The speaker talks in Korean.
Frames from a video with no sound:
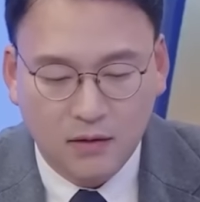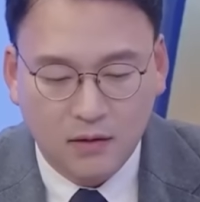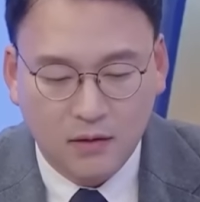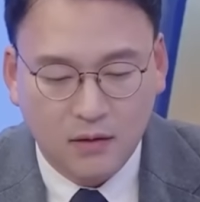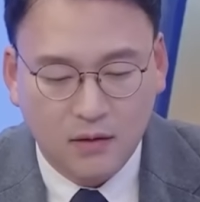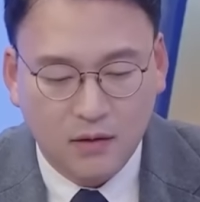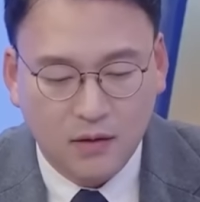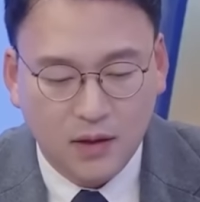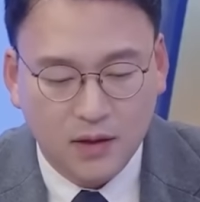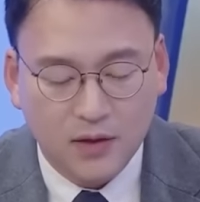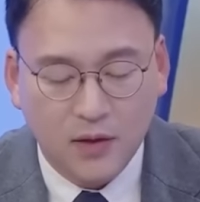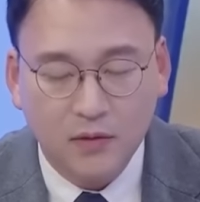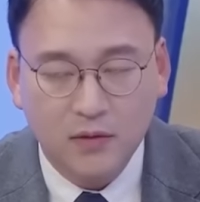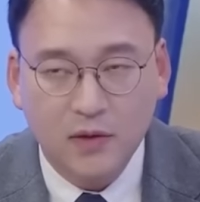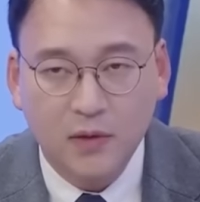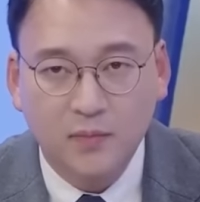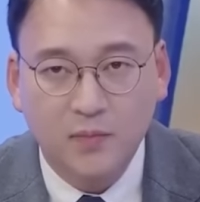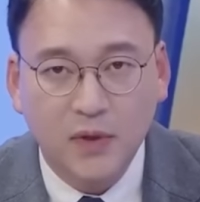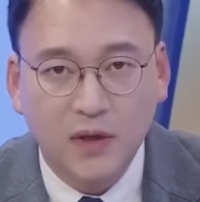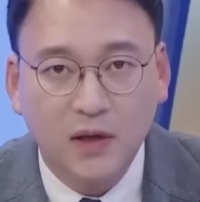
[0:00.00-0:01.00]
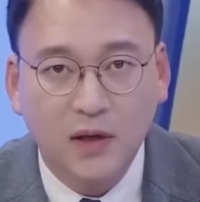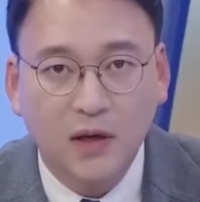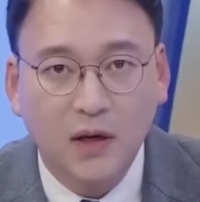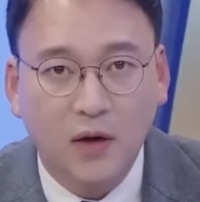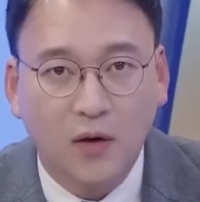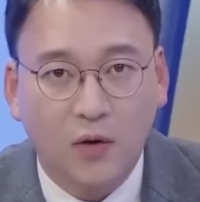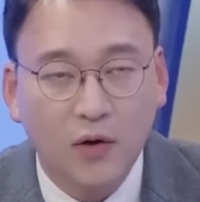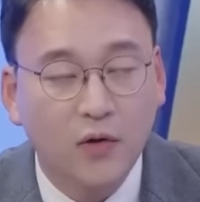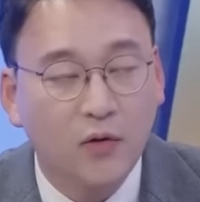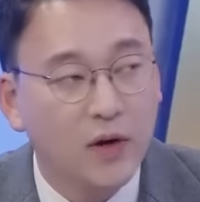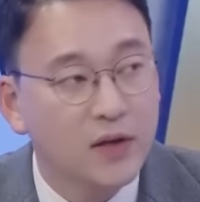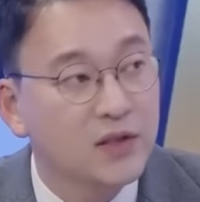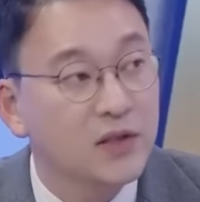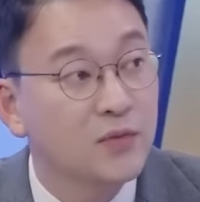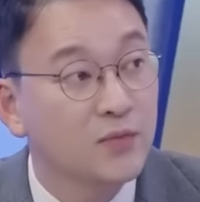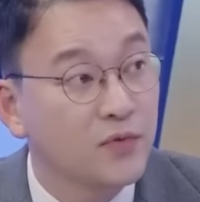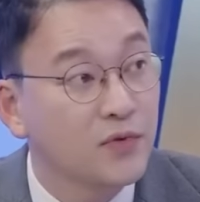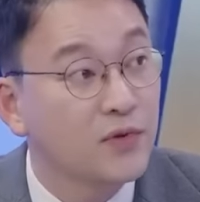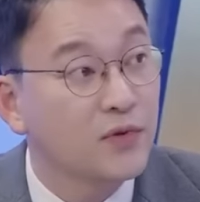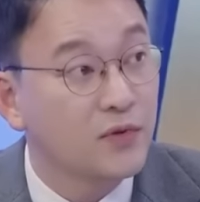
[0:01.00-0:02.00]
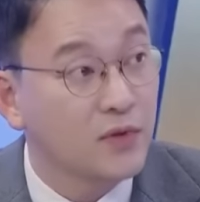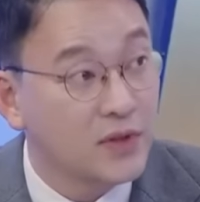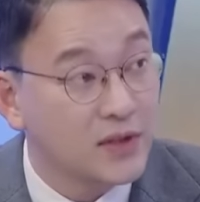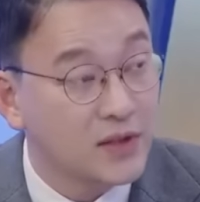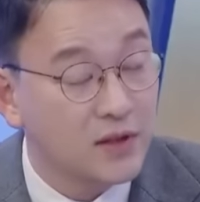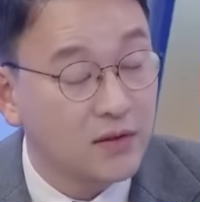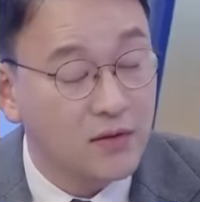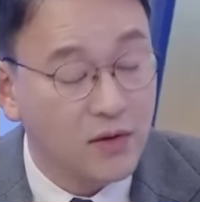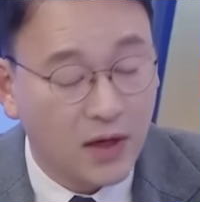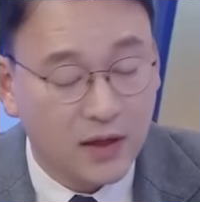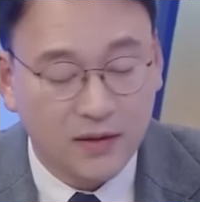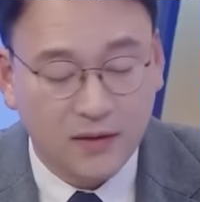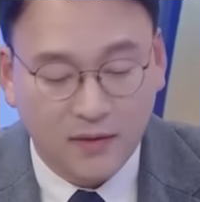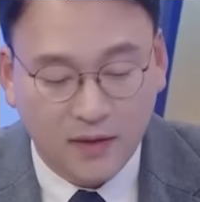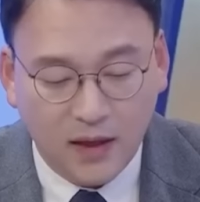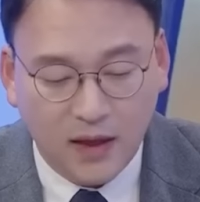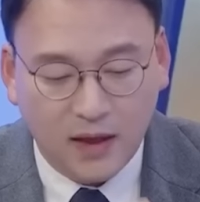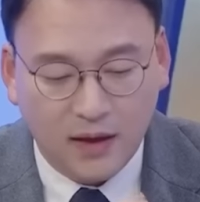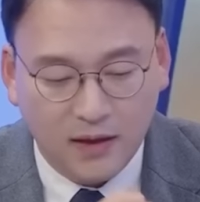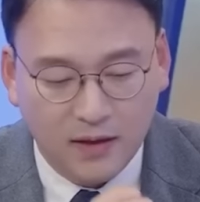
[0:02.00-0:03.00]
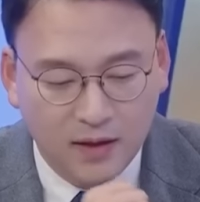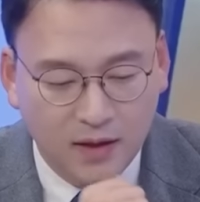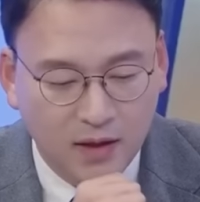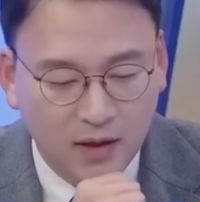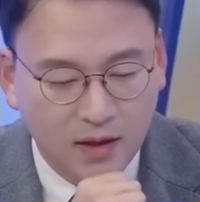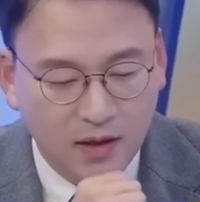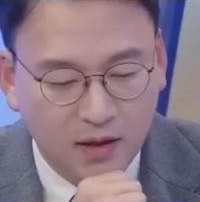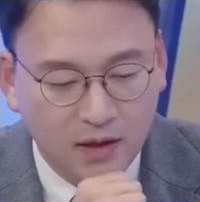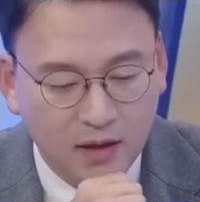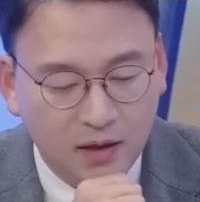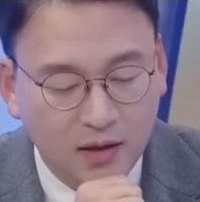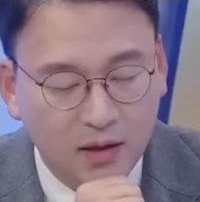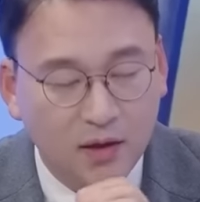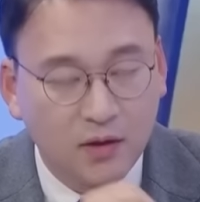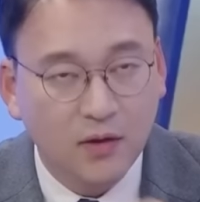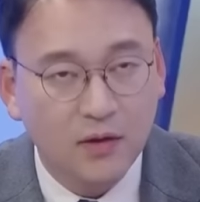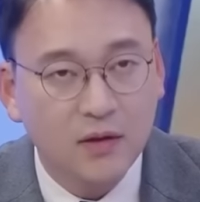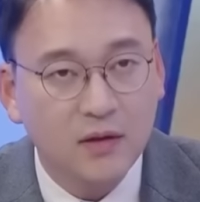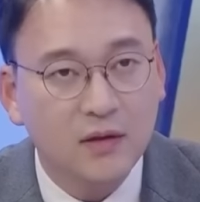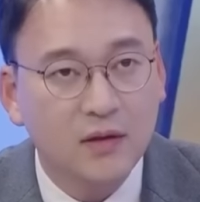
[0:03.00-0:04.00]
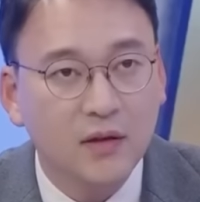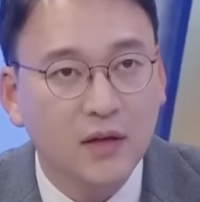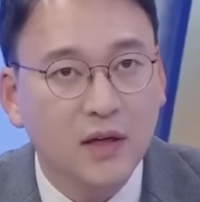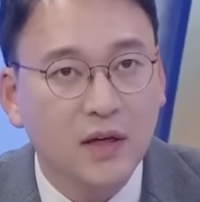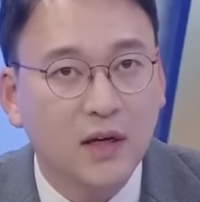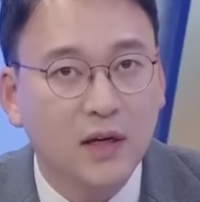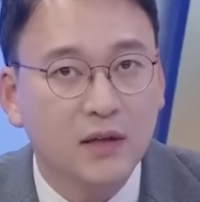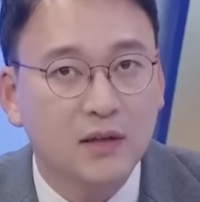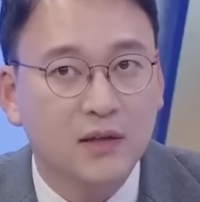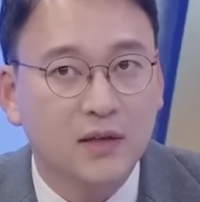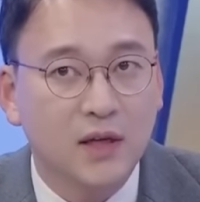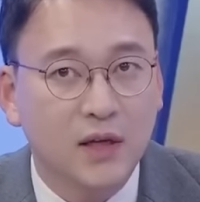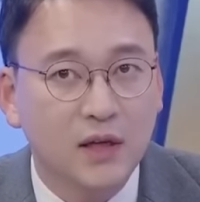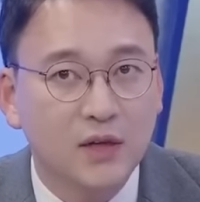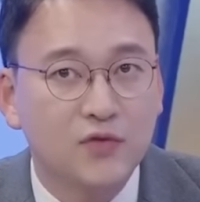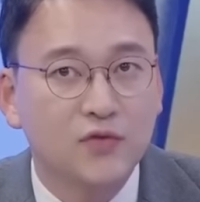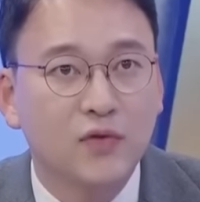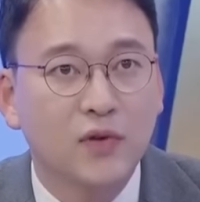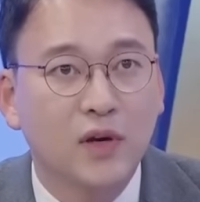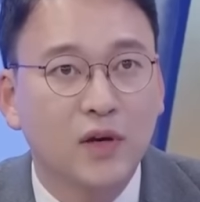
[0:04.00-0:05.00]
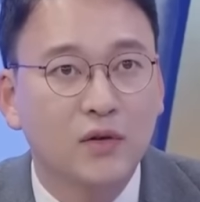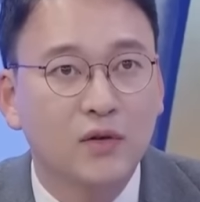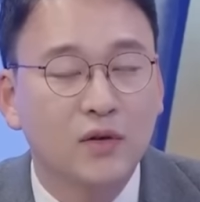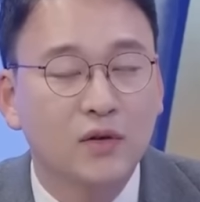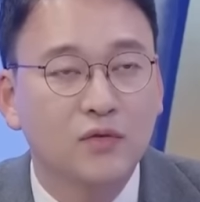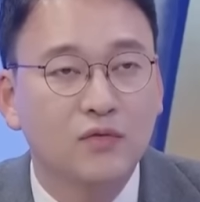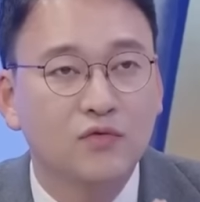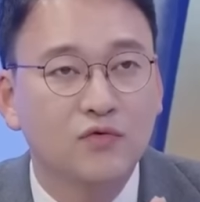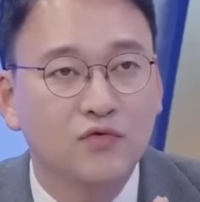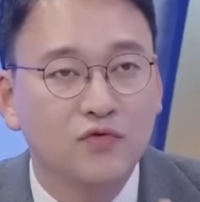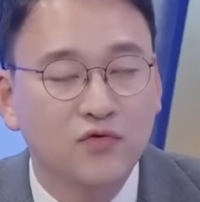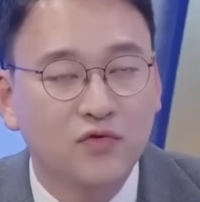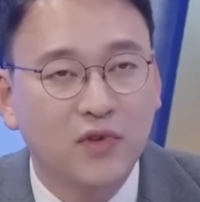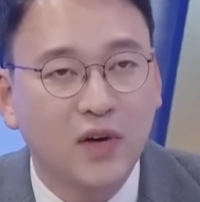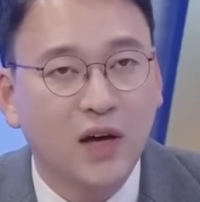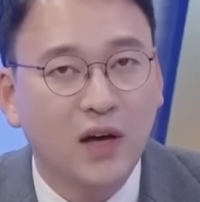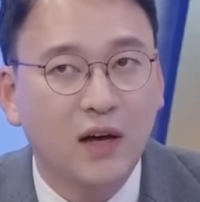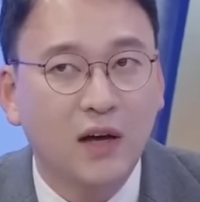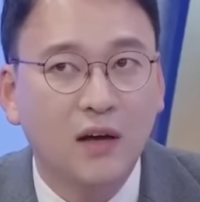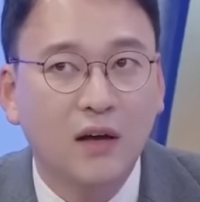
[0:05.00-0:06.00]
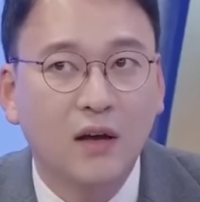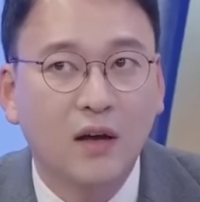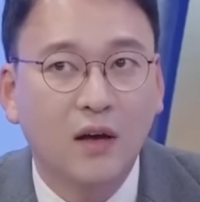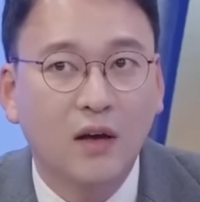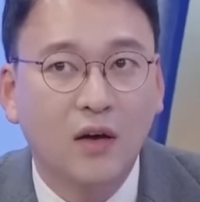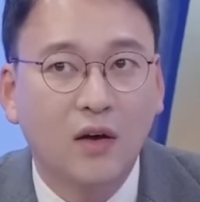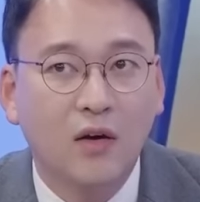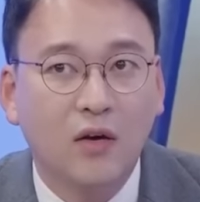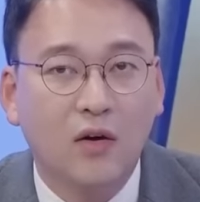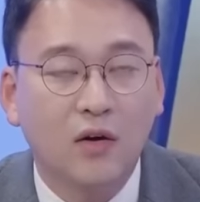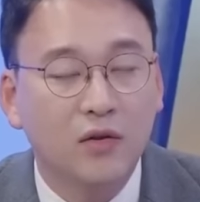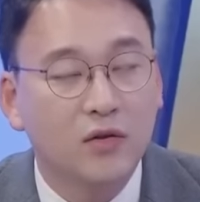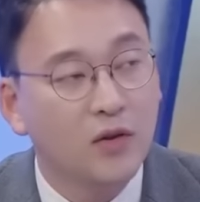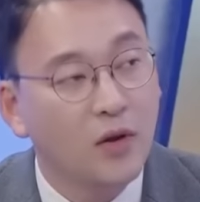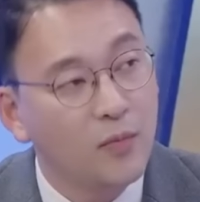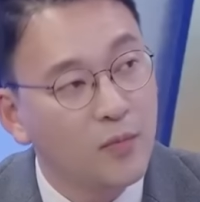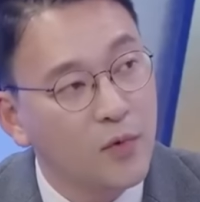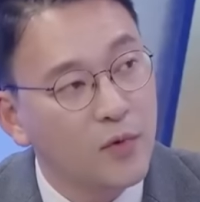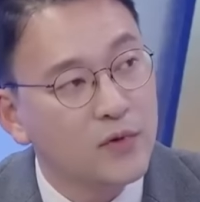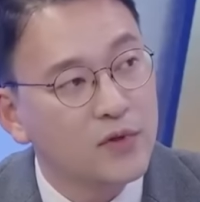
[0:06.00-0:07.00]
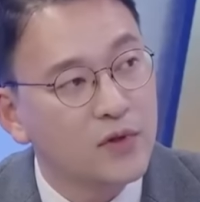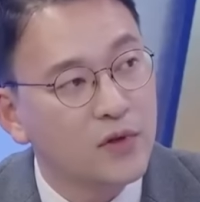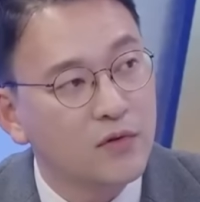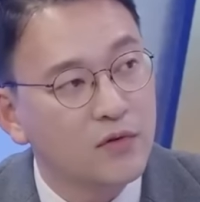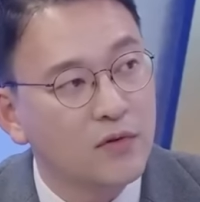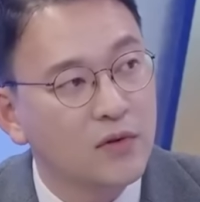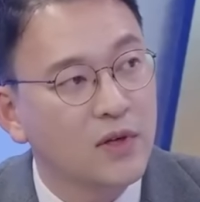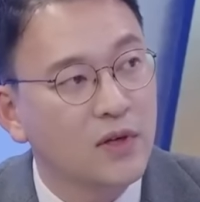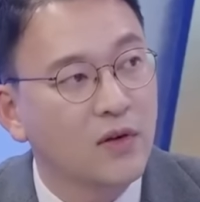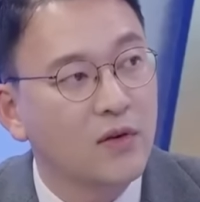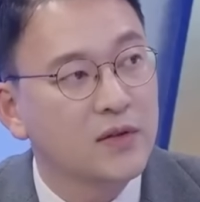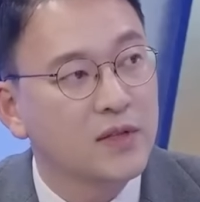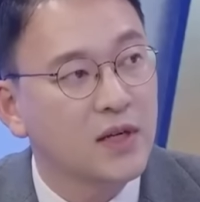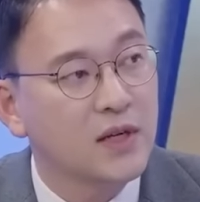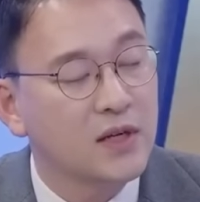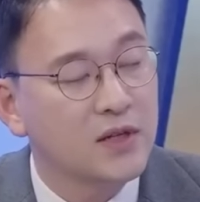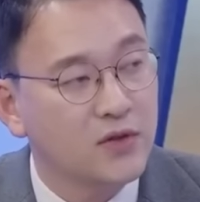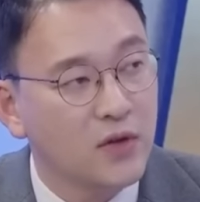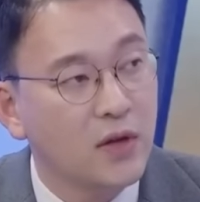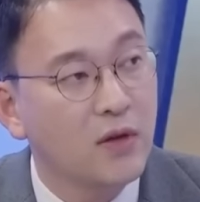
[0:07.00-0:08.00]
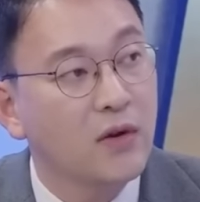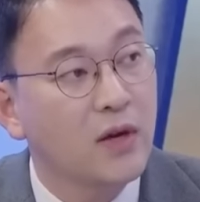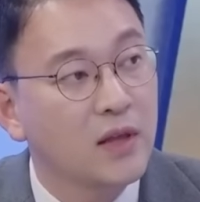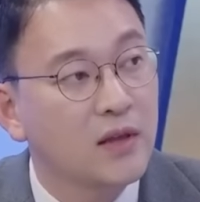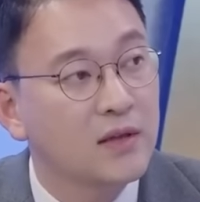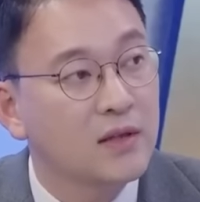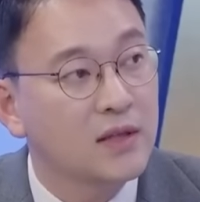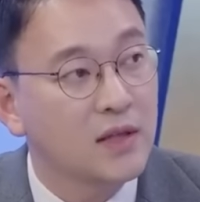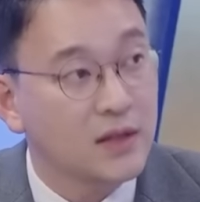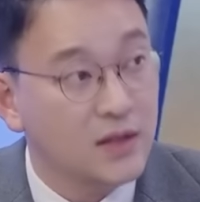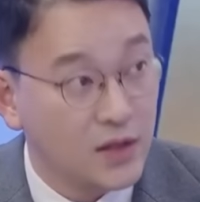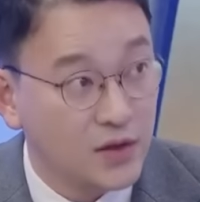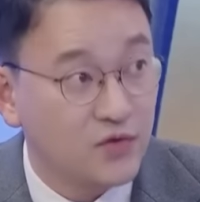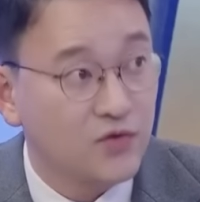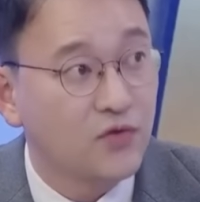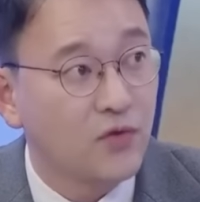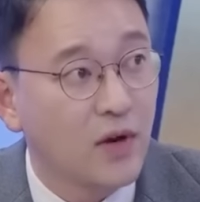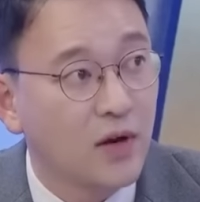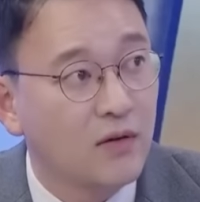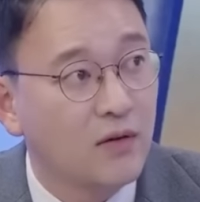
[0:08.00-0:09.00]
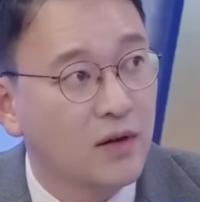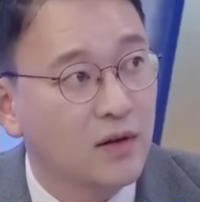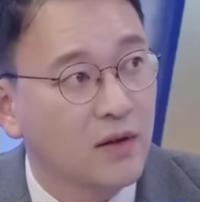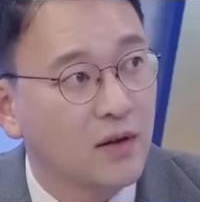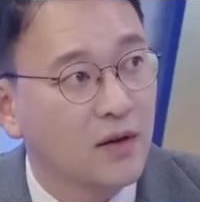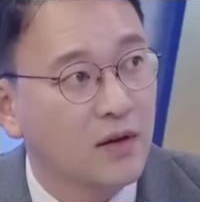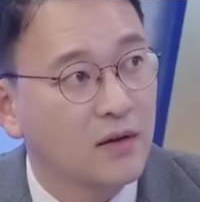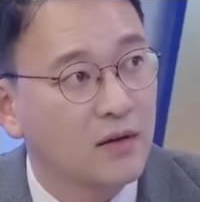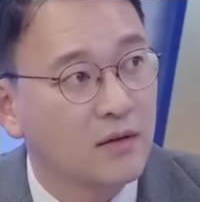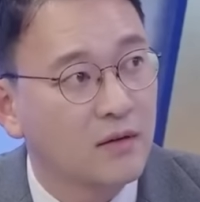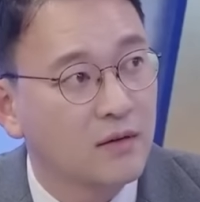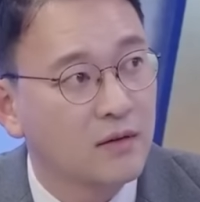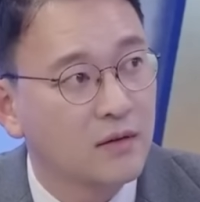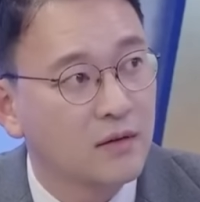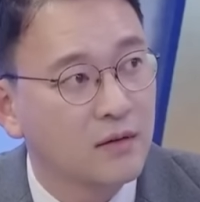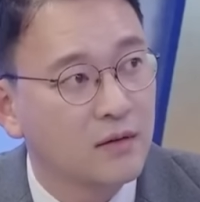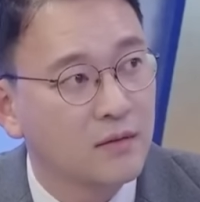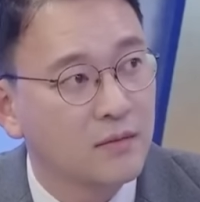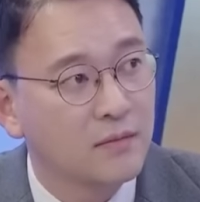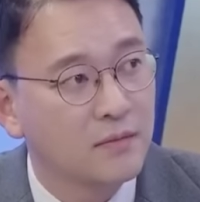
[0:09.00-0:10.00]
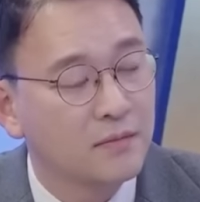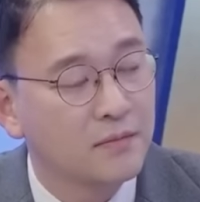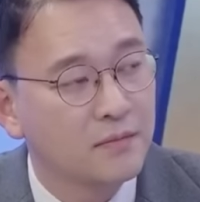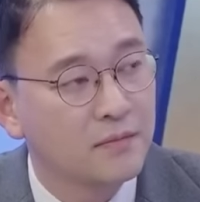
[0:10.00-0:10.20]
어, 그러니까 선뜻 믿기가 어려워하시는 분들도 있을 것 같은데 이거는 그러니까 제일 중요한 건 누가 어떤 목적으로 이 영상을 촬영했는지가 제일 중요할 것 같아요. 네.